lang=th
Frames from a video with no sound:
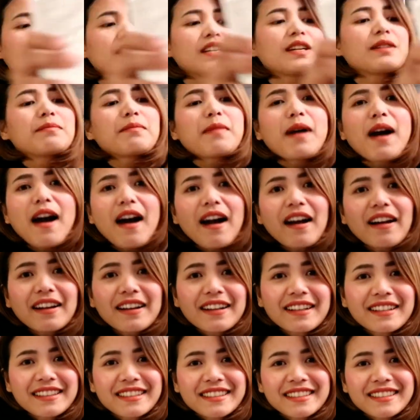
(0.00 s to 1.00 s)
เยอะมาก
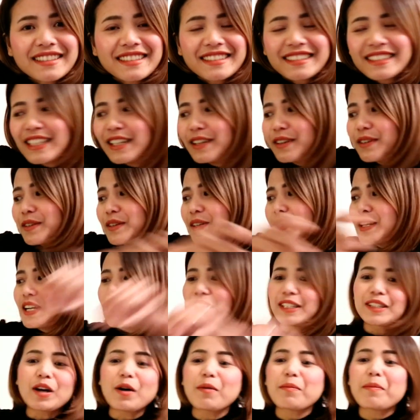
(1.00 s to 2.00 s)

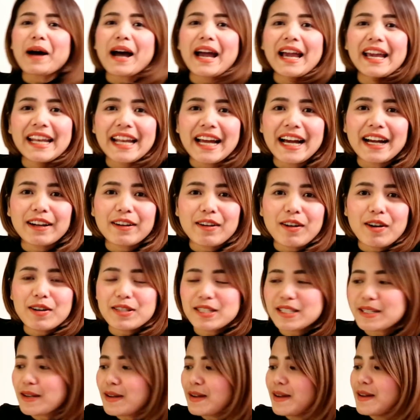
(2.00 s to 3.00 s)
ต่อไปนะคะก็
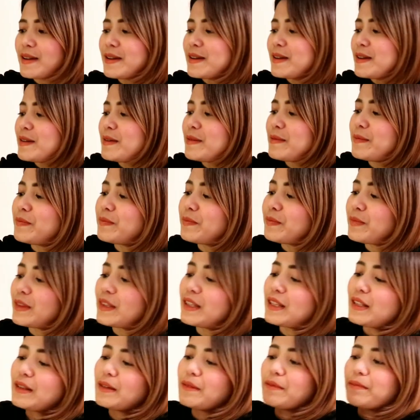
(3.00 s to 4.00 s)
จะ
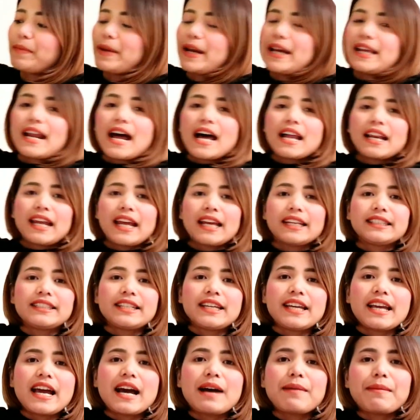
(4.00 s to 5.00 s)
ไปร้านเอ
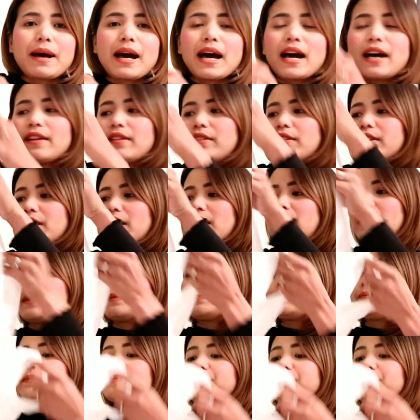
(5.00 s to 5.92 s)
เชียมาเนาะเนี่ย